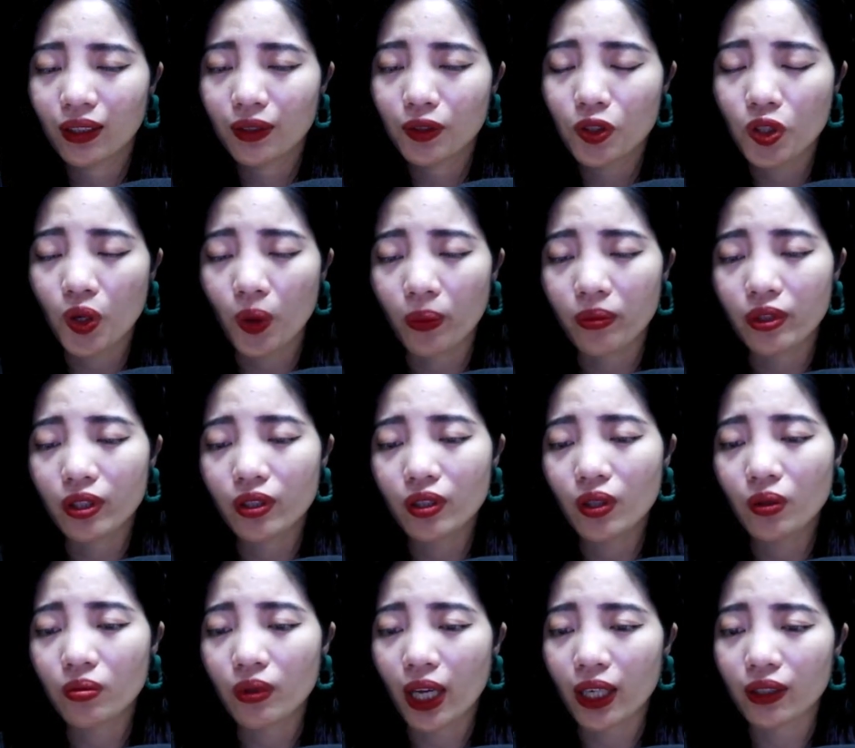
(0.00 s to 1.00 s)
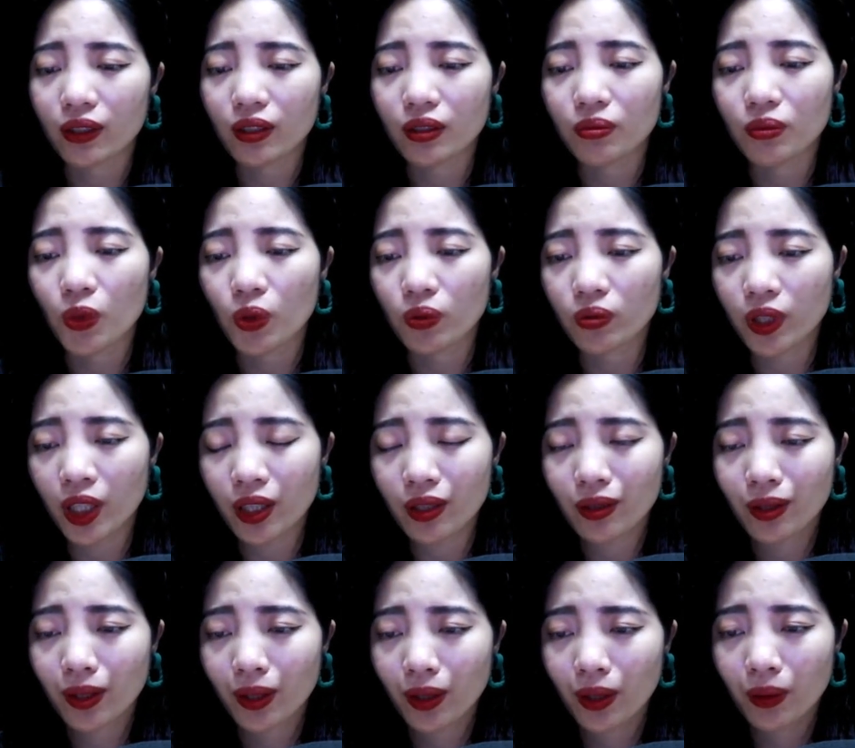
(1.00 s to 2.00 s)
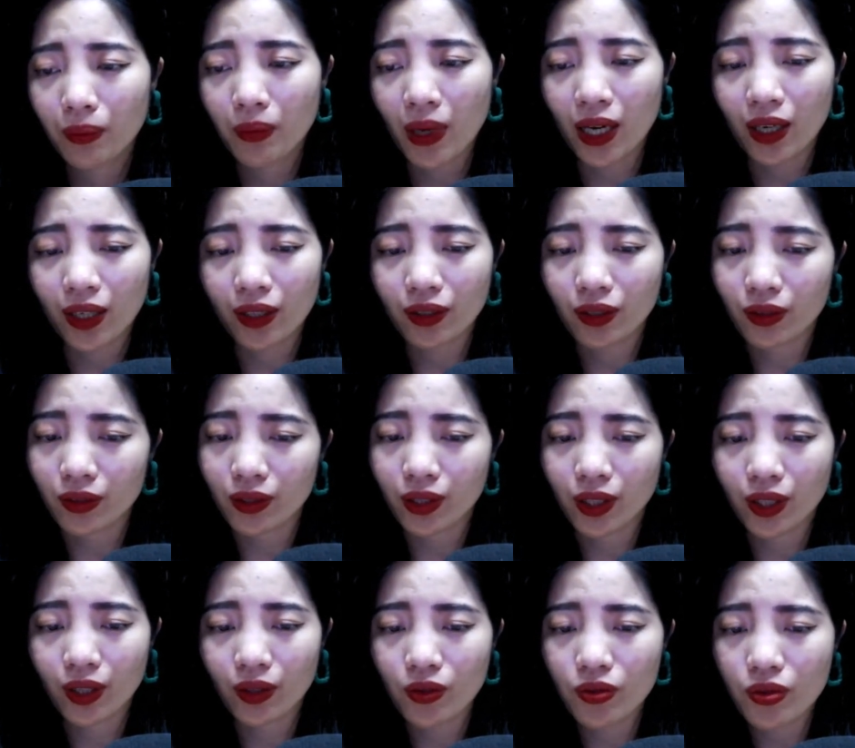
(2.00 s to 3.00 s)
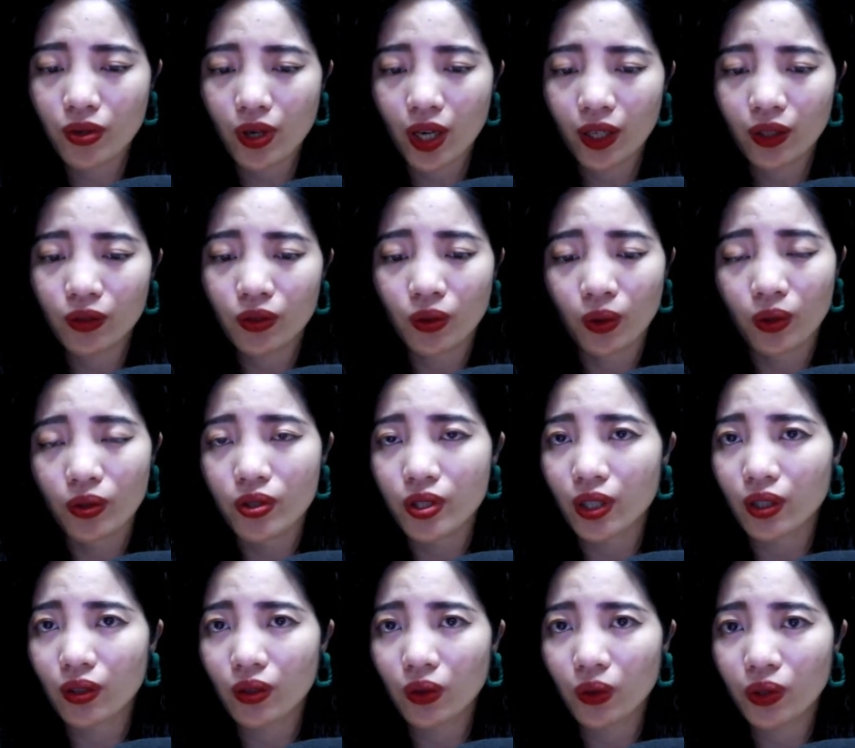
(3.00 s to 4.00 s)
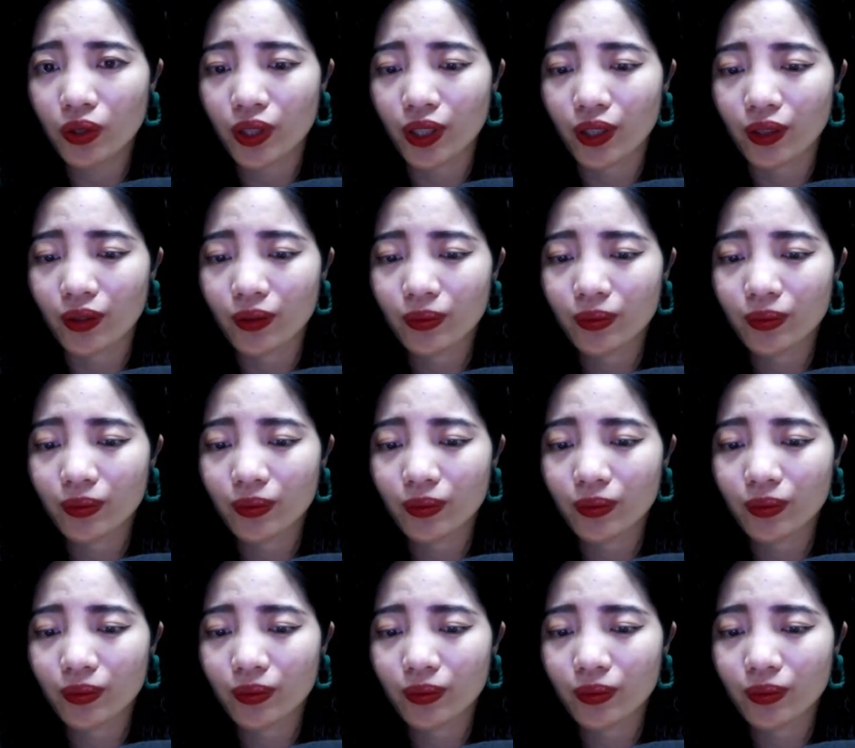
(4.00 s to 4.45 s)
Không những không đạt được mục đích, mà lại còn khiến cho anh nổi trận lôi đình.